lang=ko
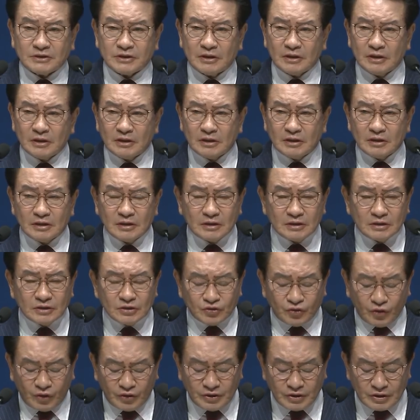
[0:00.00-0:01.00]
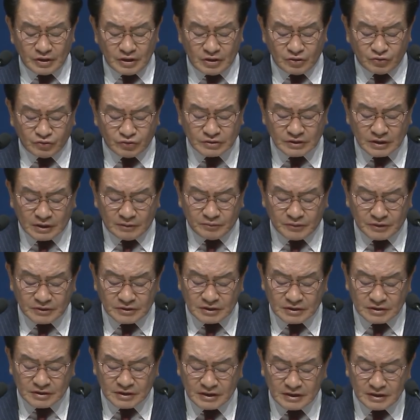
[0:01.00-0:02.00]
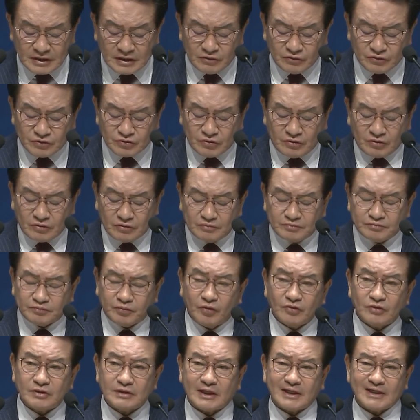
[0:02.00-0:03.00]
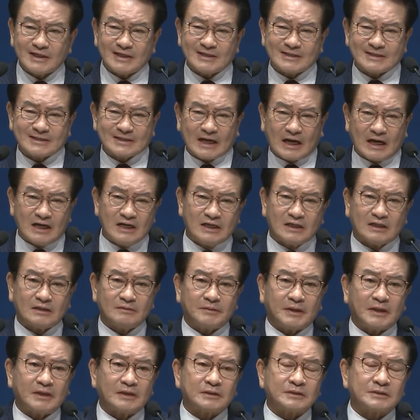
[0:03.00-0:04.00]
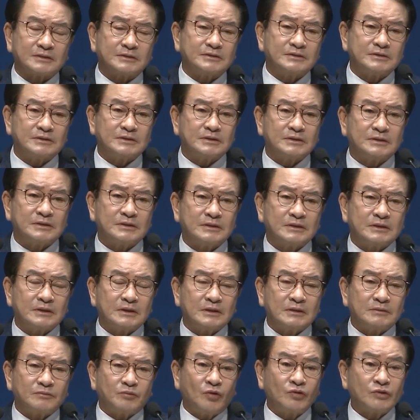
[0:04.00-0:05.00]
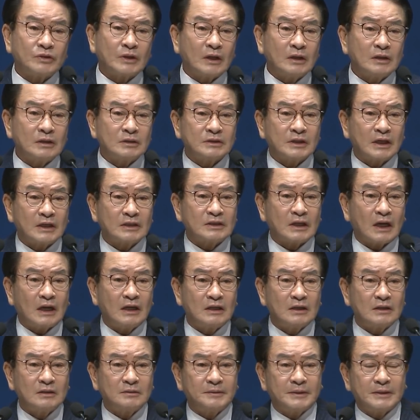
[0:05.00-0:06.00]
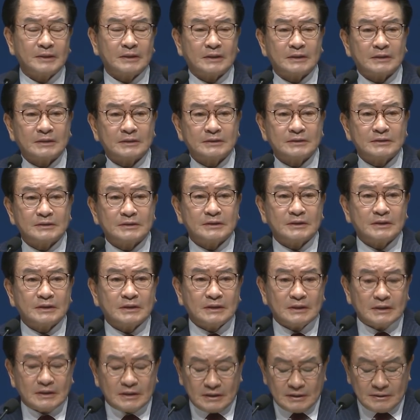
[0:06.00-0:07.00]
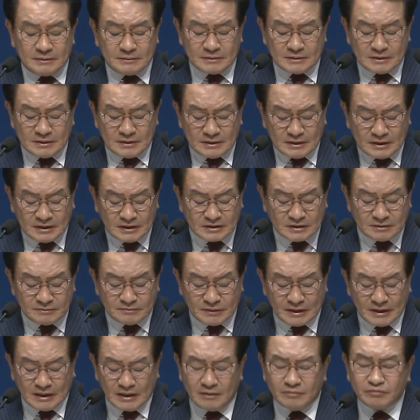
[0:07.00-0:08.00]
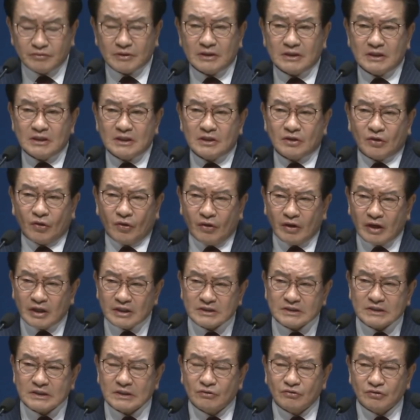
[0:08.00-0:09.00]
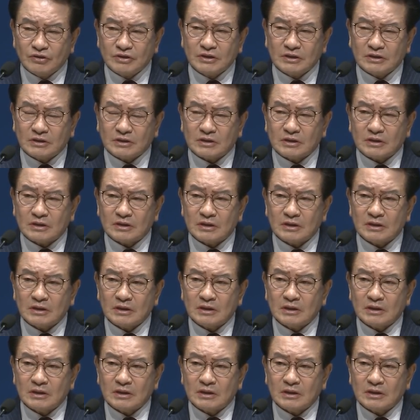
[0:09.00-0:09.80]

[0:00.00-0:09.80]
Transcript: 전 교인 일구자 먼저 드리기 운동 본당이 탄력을 받게 본당 헌당이 탄력을 받아 그래서 마음껏 이 교회가 세워진